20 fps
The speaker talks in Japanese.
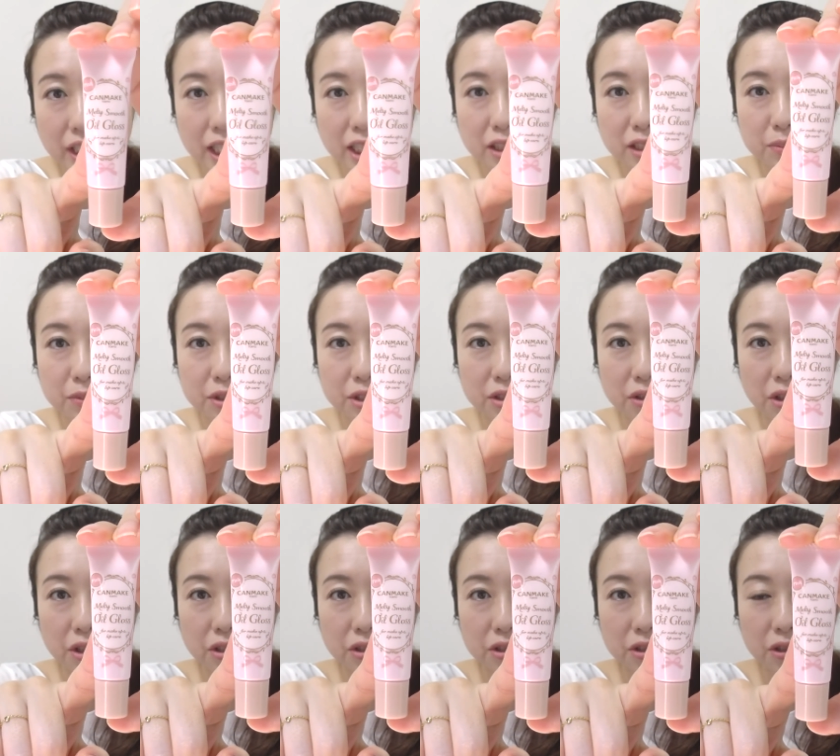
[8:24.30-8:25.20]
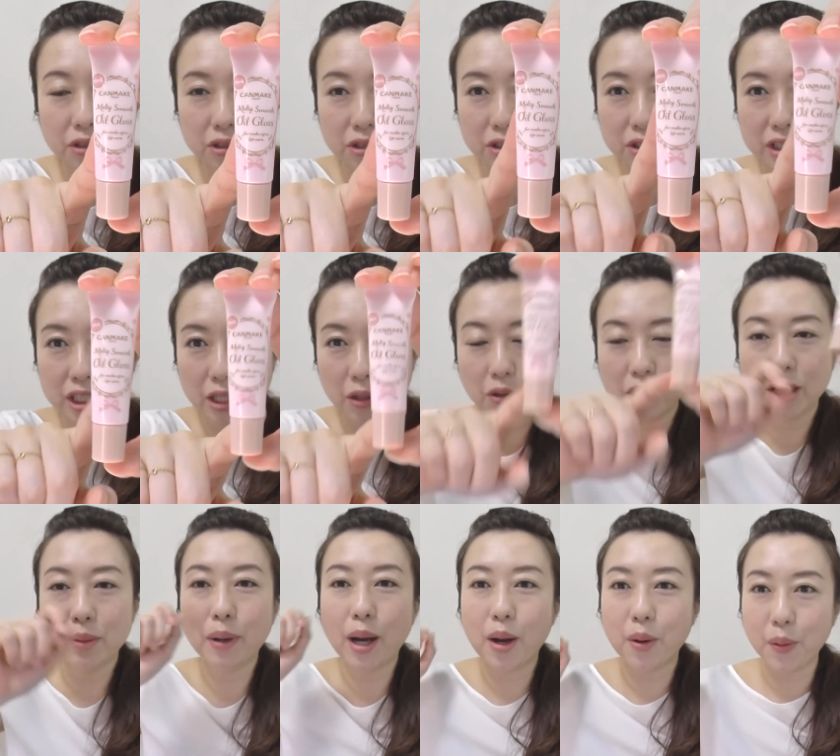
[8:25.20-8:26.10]
ティースムースオイルグロス
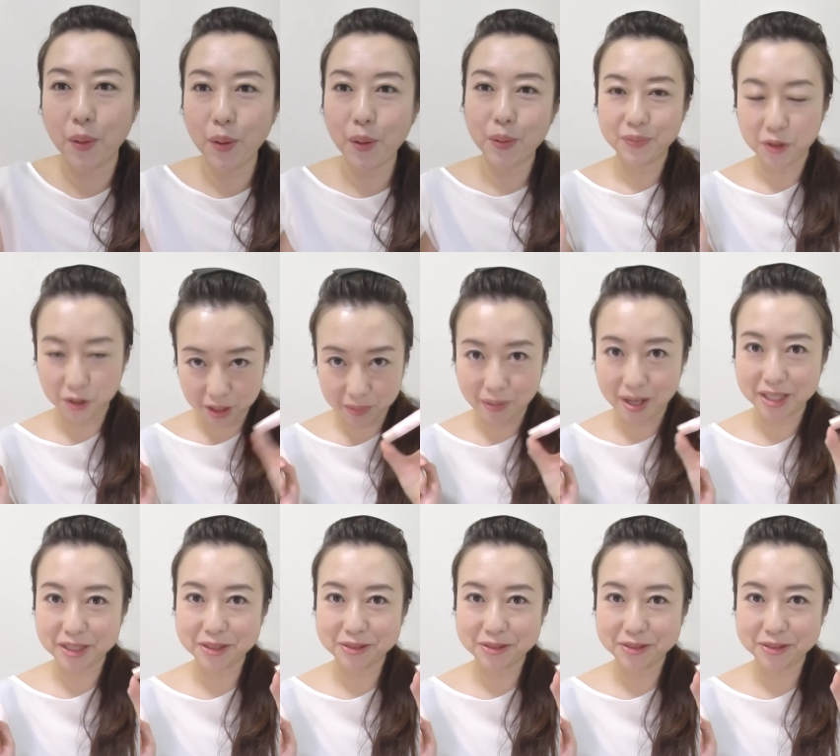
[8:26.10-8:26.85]
02番を塗りま